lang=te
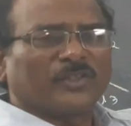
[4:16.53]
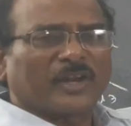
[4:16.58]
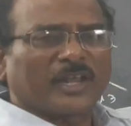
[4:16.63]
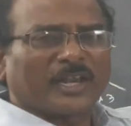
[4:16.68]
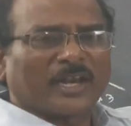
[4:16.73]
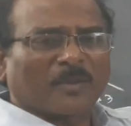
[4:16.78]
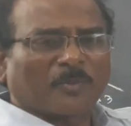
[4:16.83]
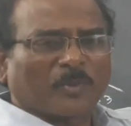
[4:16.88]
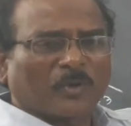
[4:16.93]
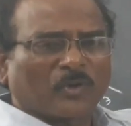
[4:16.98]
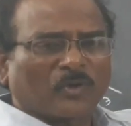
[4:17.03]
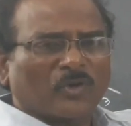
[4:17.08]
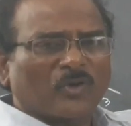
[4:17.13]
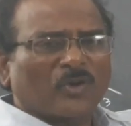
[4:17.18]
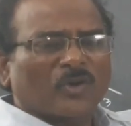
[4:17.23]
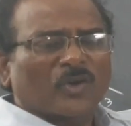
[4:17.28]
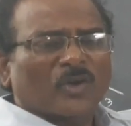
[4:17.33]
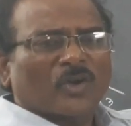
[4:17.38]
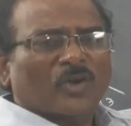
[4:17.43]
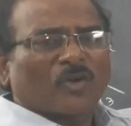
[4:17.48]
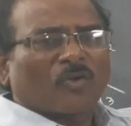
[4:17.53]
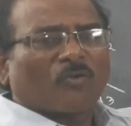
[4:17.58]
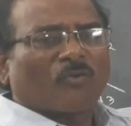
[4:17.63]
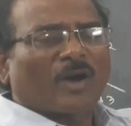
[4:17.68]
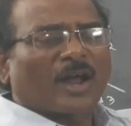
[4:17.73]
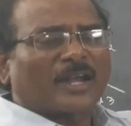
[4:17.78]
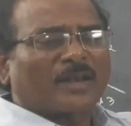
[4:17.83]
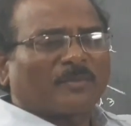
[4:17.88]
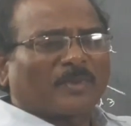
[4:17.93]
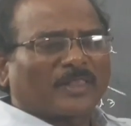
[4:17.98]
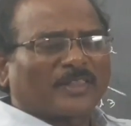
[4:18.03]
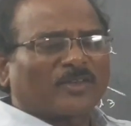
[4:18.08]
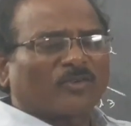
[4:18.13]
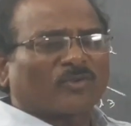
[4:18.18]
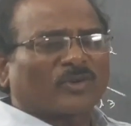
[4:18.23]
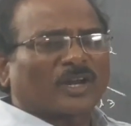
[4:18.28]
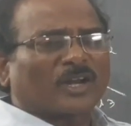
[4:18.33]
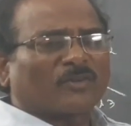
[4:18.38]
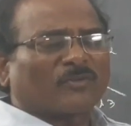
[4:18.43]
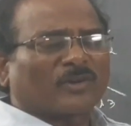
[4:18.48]
ఎదురైనప్పుడు వాటి మధ్య
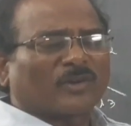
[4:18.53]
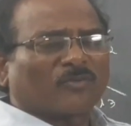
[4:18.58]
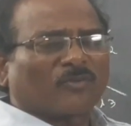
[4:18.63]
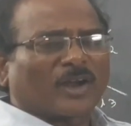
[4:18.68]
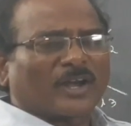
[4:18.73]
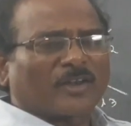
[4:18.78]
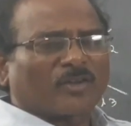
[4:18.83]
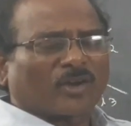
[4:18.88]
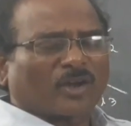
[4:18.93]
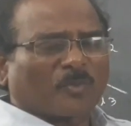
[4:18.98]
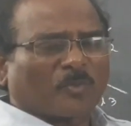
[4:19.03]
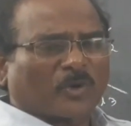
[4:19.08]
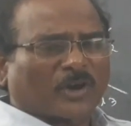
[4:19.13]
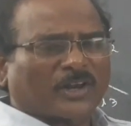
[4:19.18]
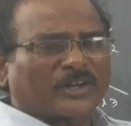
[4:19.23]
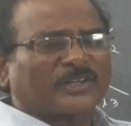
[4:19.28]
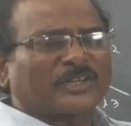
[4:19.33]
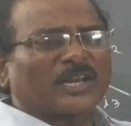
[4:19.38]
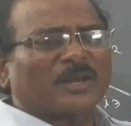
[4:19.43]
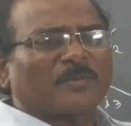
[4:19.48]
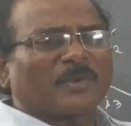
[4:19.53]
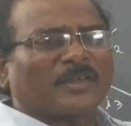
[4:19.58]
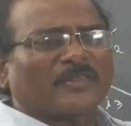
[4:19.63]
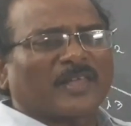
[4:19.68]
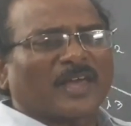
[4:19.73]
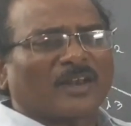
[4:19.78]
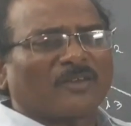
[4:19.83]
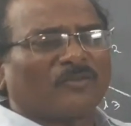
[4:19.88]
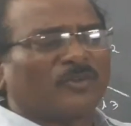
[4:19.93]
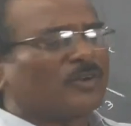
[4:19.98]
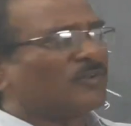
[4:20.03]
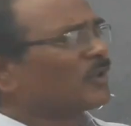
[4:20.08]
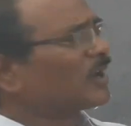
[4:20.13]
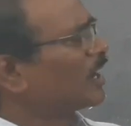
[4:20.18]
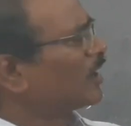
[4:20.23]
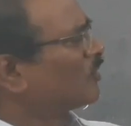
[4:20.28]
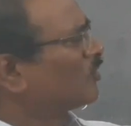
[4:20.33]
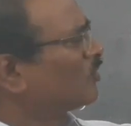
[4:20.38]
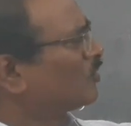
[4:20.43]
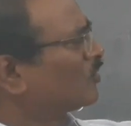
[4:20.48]
ఉన్నటువంటి వాటి యొక్క పొటెన్షియల్ భేదాల
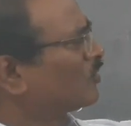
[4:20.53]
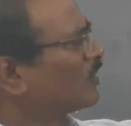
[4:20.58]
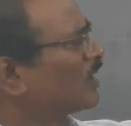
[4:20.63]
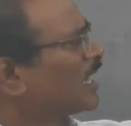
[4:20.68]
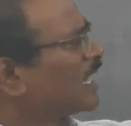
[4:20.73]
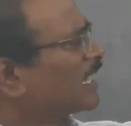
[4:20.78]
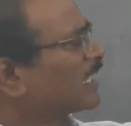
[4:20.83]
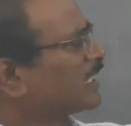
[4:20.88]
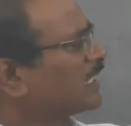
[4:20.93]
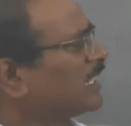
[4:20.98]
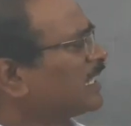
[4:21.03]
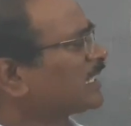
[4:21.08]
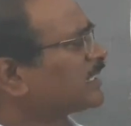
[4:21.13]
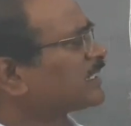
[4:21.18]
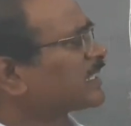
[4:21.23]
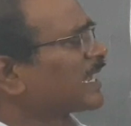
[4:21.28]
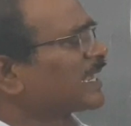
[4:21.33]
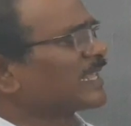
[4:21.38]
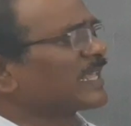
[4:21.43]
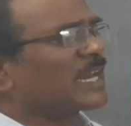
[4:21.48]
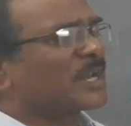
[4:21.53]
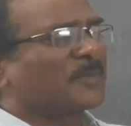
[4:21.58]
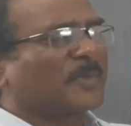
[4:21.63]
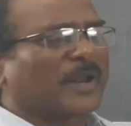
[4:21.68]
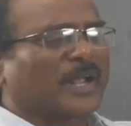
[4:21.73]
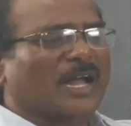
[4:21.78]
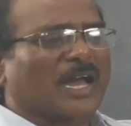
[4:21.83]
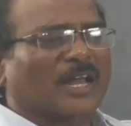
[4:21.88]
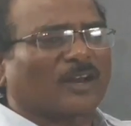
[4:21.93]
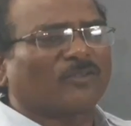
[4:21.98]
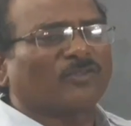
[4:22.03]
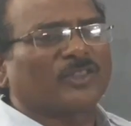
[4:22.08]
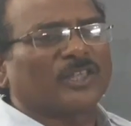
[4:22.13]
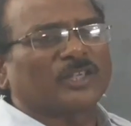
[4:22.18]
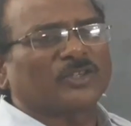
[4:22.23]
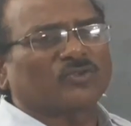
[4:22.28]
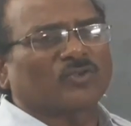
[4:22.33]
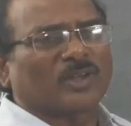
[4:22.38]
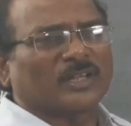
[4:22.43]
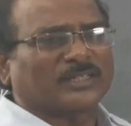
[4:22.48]
విలువలను ఈ సంజ్ఞల ప్రకారం
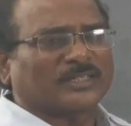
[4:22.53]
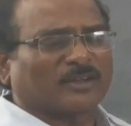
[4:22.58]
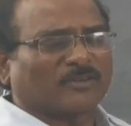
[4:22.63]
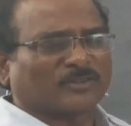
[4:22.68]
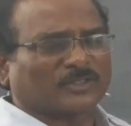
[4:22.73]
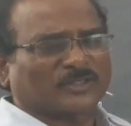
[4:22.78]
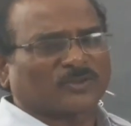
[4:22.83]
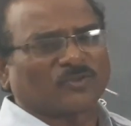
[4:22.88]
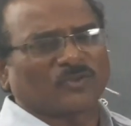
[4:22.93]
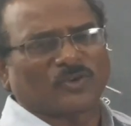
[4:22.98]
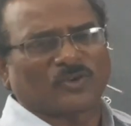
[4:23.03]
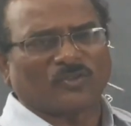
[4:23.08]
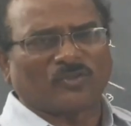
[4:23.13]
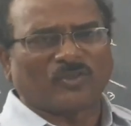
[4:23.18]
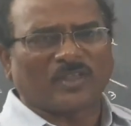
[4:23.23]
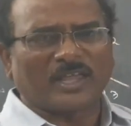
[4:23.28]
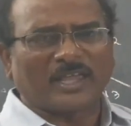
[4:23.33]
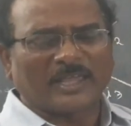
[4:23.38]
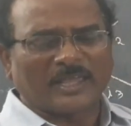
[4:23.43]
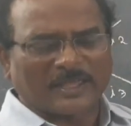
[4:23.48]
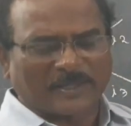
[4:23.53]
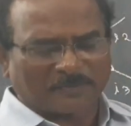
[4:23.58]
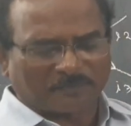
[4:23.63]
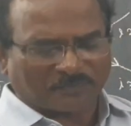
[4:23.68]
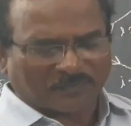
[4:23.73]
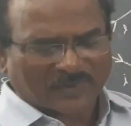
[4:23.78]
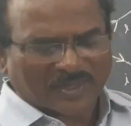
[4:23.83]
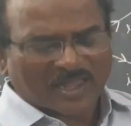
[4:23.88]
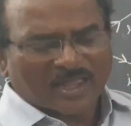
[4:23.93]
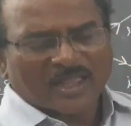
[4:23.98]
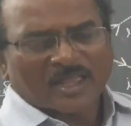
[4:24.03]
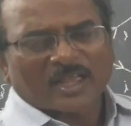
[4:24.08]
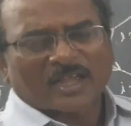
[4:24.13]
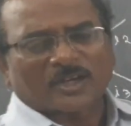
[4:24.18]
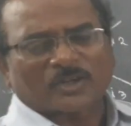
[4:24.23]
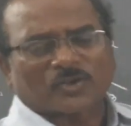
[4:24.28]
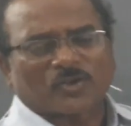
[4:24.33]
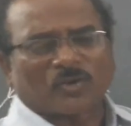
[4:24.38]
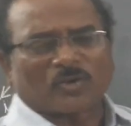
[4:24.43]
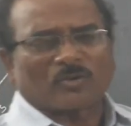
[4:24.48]
తీసుకోవాల్సిన అవసరం ఉంటుంది
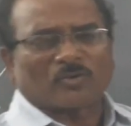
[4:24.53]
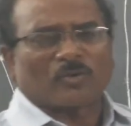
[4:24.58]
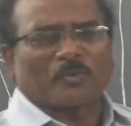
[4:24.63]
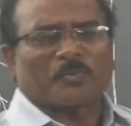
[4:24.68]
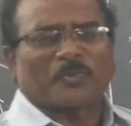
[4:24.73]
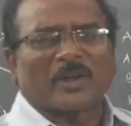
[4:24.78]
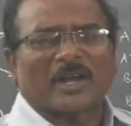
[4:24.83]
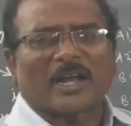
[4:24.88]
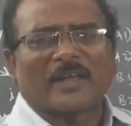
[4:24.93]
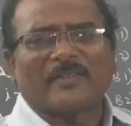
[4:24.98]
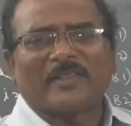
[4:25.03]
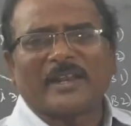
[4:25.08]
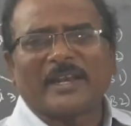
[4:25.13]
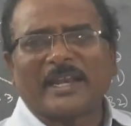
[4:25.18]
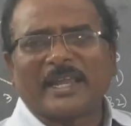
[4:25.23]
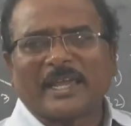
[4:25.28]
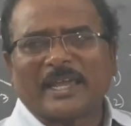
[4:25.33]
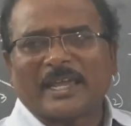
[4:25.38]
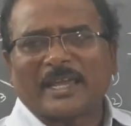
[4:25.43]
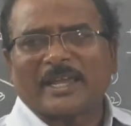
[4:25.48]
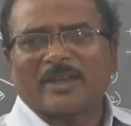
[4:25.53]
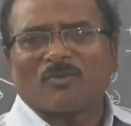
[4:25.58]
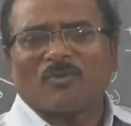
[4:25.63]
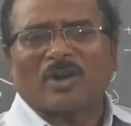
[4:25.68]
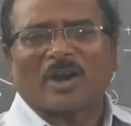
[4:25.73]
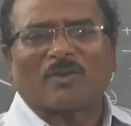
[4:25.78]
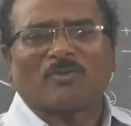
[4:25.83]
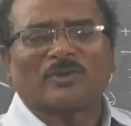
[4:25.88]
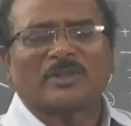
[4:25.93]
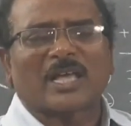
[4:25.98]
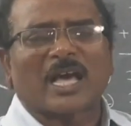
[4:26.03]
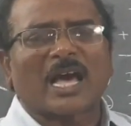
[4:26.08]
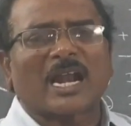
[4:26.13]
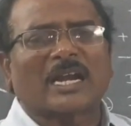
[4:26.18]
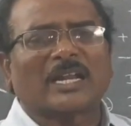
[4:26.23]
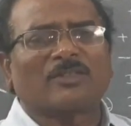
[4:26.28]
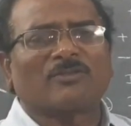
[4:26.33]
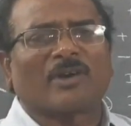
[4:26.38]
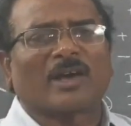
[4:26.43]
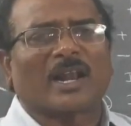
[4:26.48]
క్లుప్తంగా దీన్ని ఒక
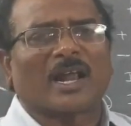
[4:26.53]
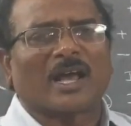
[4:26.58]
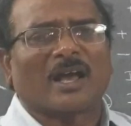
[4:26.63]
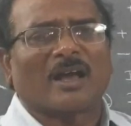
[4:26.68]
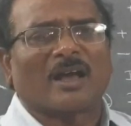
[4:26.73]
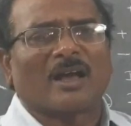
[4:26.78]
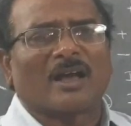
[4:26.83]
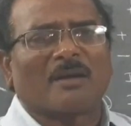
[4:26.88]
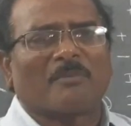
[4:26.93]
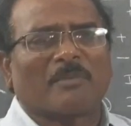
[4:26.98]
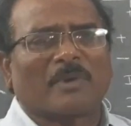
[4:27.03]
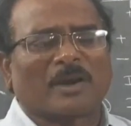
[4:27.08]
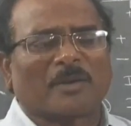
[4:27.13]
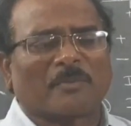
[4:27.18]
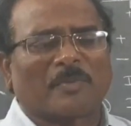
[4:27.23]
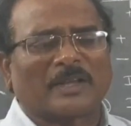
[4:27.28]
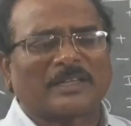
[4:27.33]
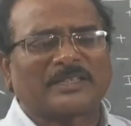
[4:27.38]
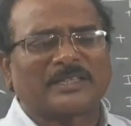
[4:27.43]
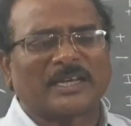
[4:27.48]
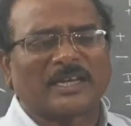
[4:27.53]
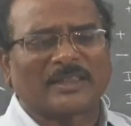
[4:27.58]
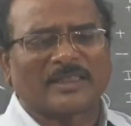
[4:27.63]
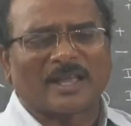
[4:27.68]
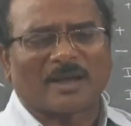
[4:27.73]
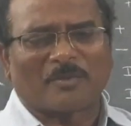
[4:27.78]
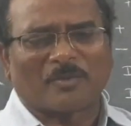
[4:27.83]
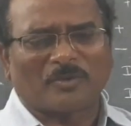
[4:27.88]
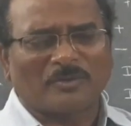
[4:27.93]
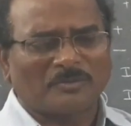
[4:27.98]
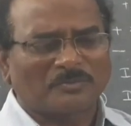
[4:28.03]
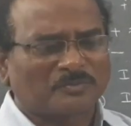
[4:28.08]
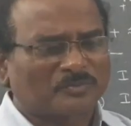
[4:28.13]
ఉదాహరణ ద్వారా మనం పరిశీలిద్దాము